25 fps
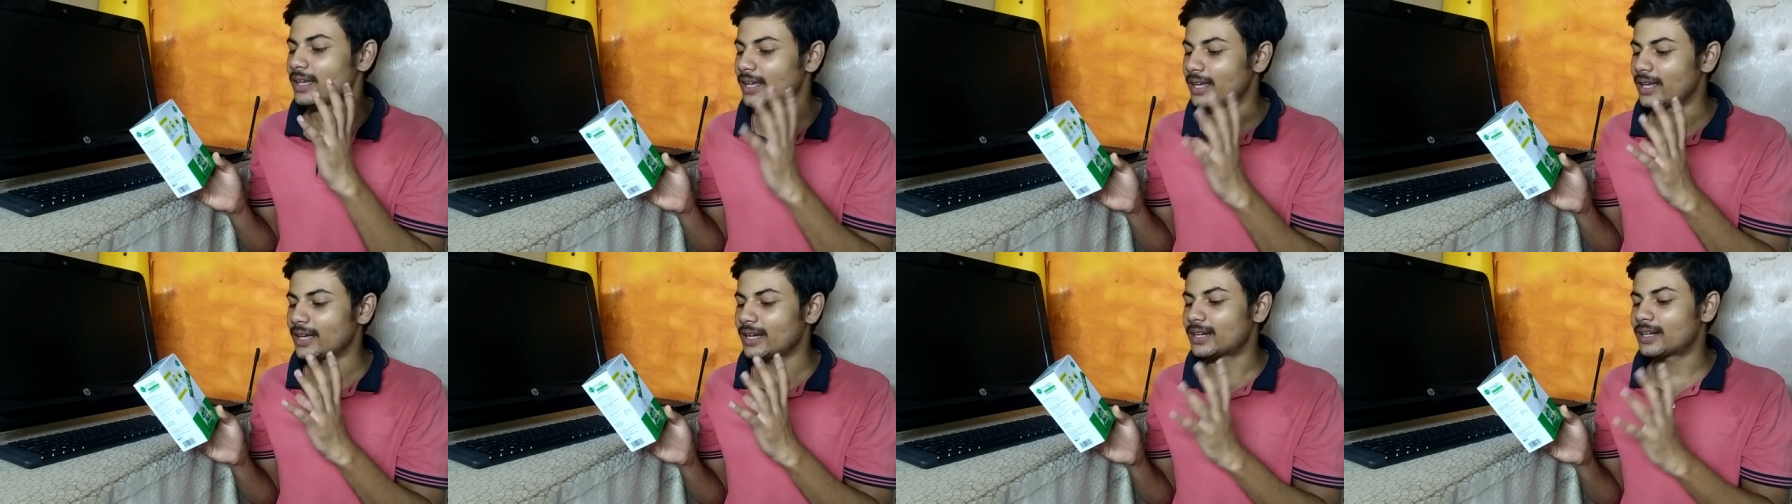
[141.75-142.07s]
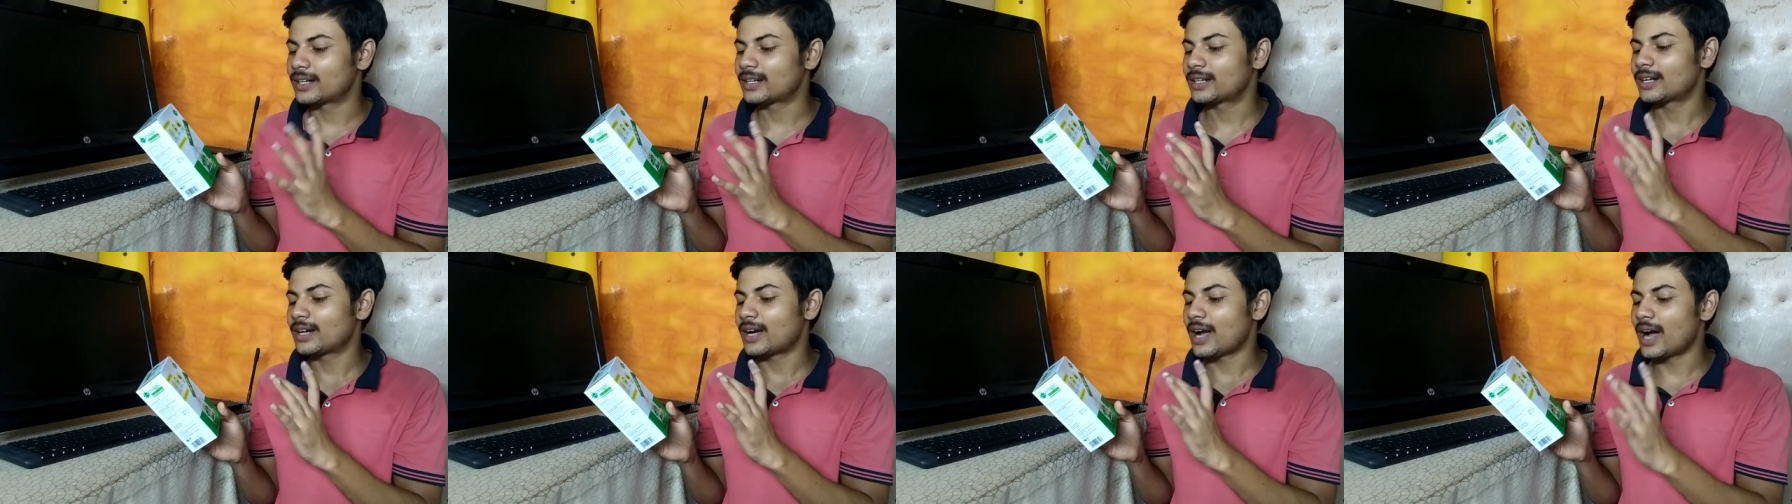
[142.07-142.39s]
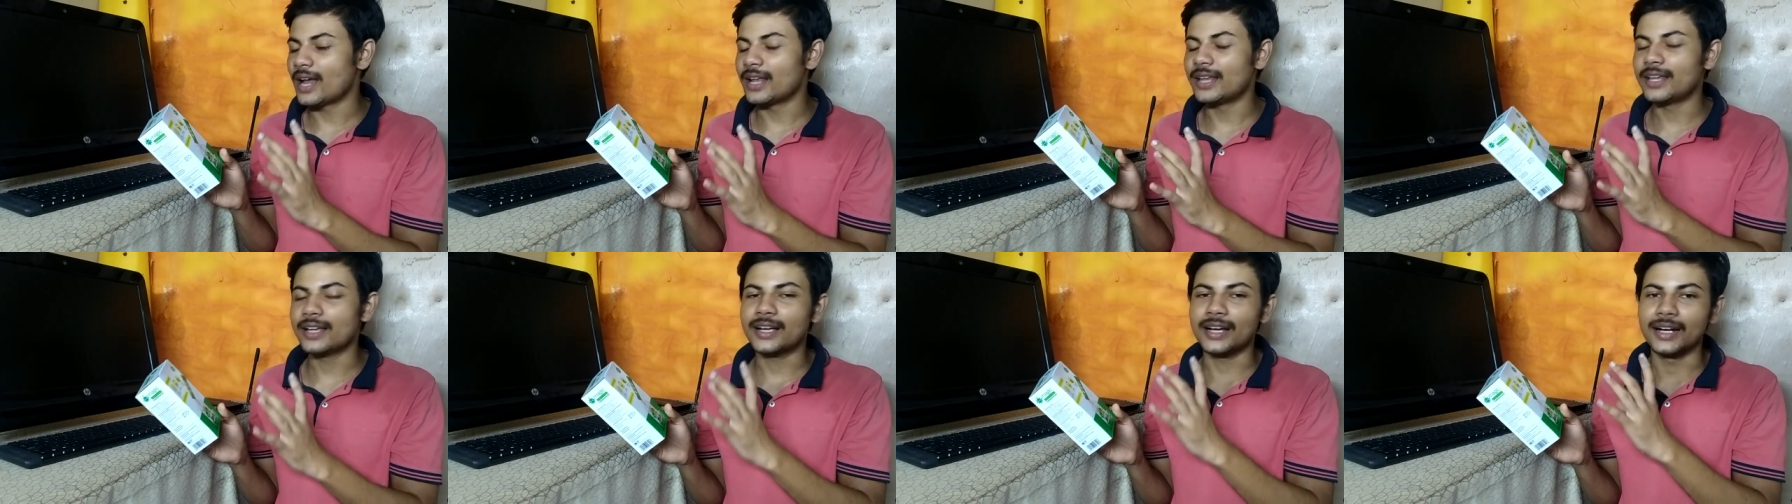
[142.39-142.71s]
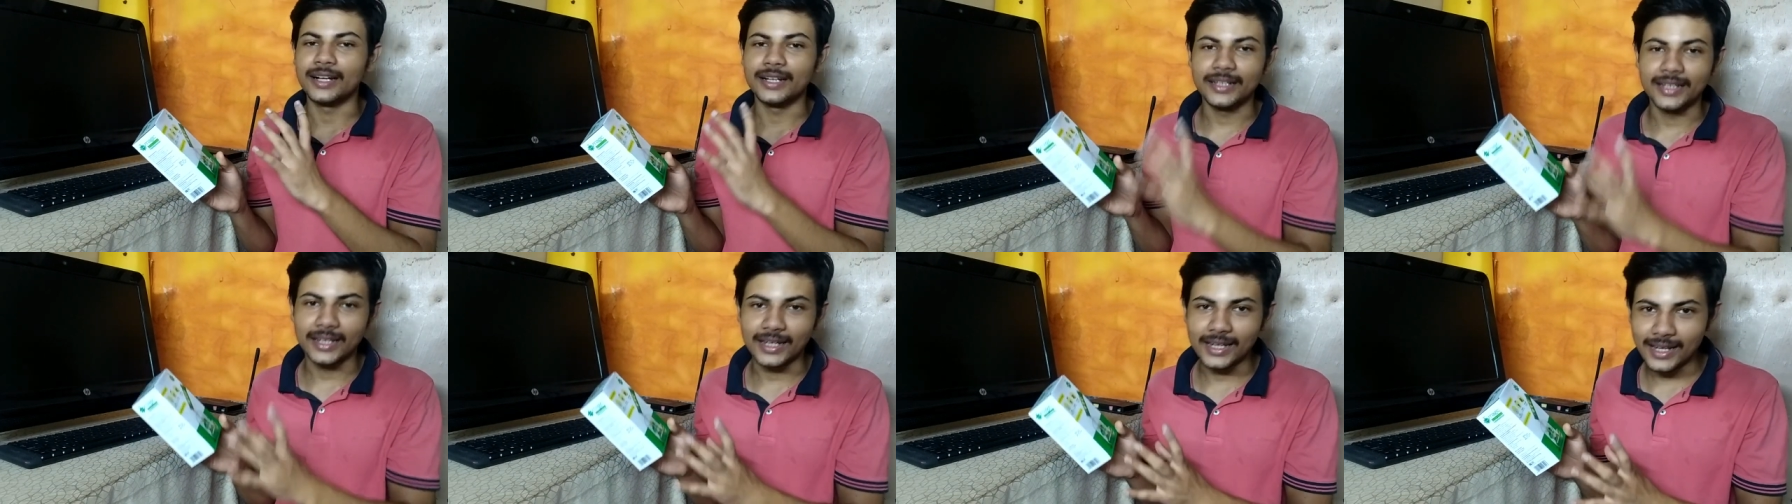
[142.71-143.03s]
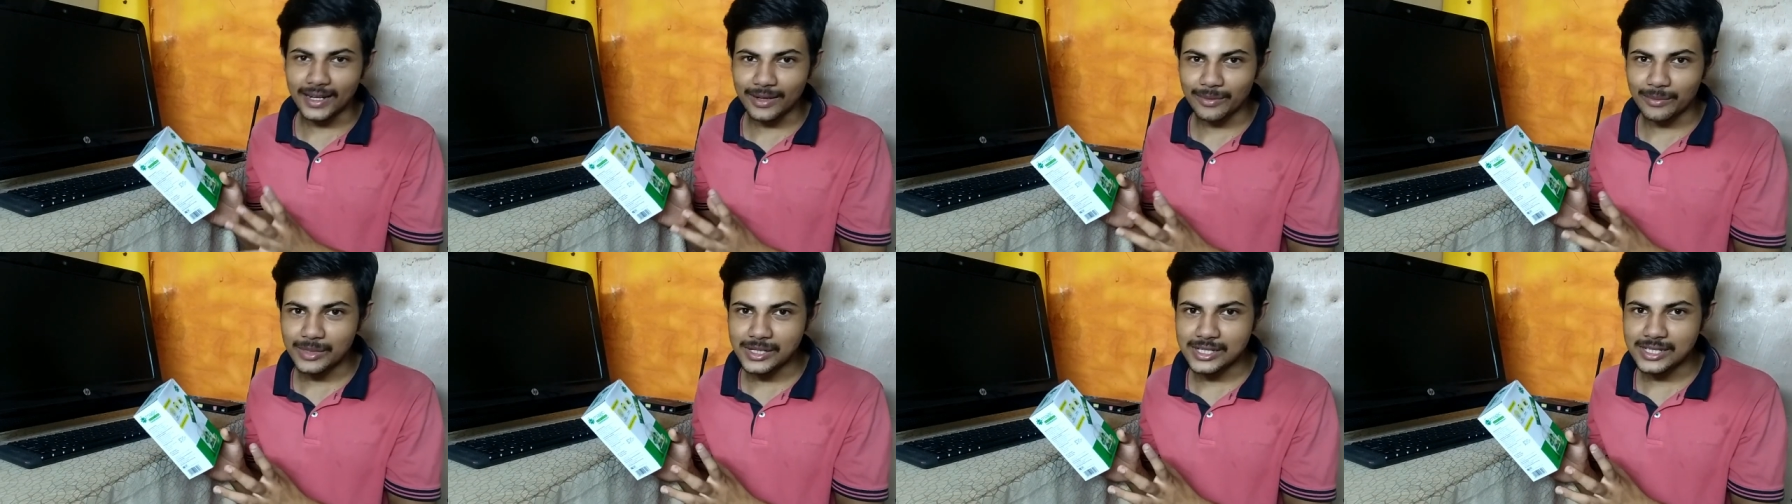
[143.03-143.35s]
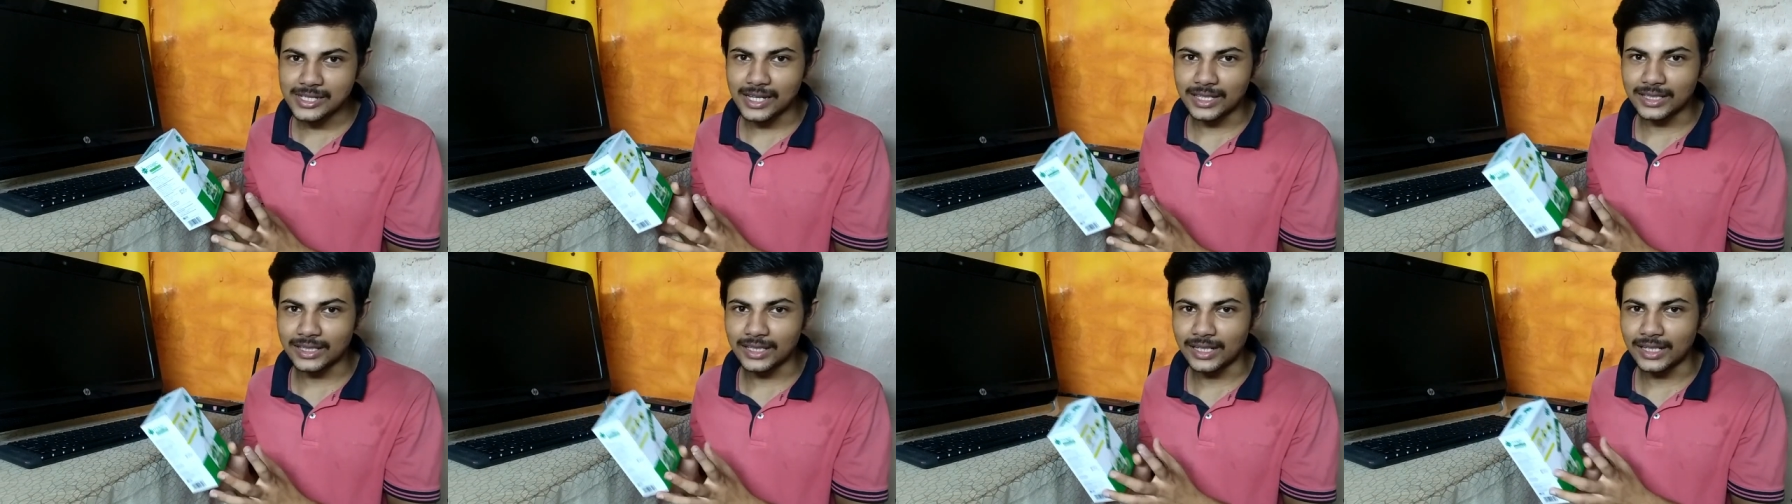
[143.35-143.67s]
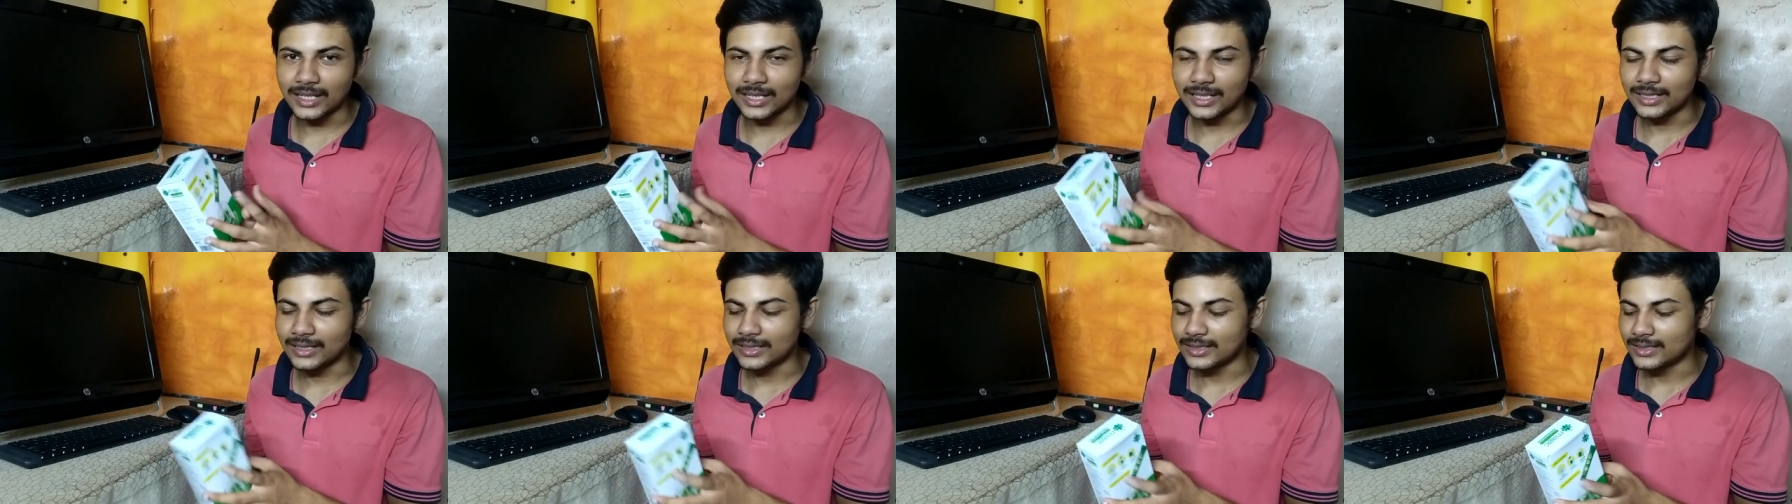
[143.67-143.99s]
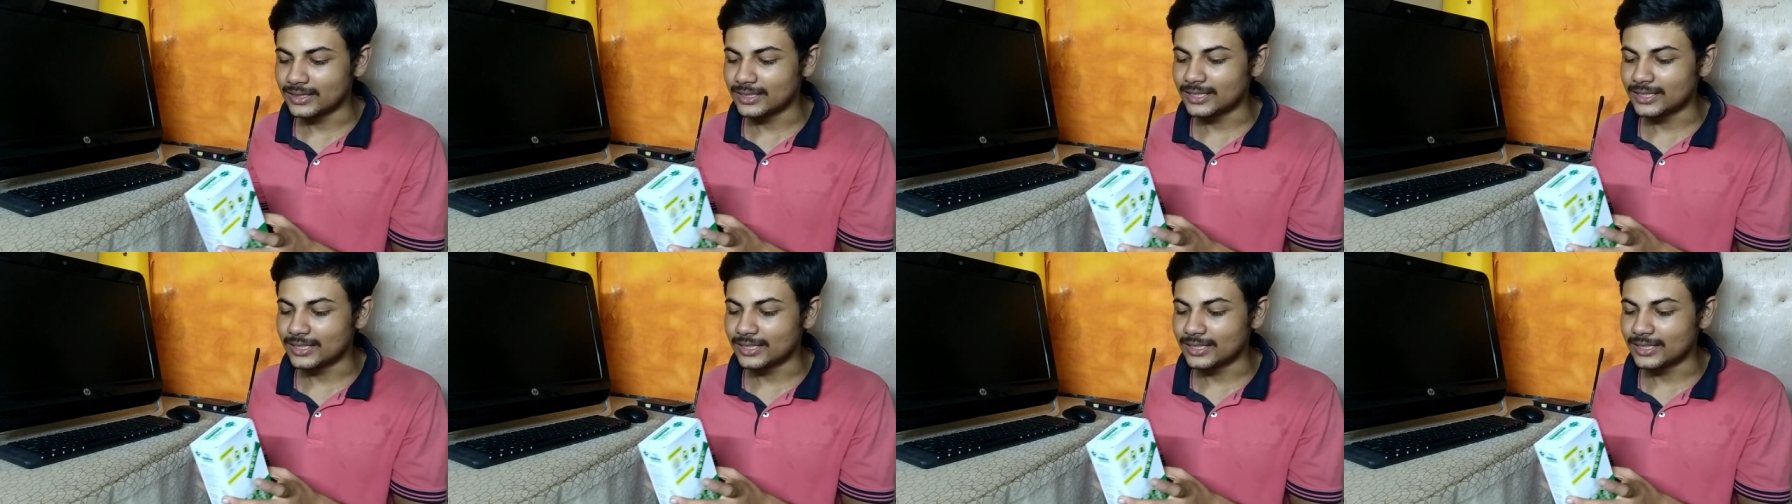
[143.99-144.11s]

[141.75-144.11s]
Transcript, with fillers: एक खाली कंटेनर मिल जाता है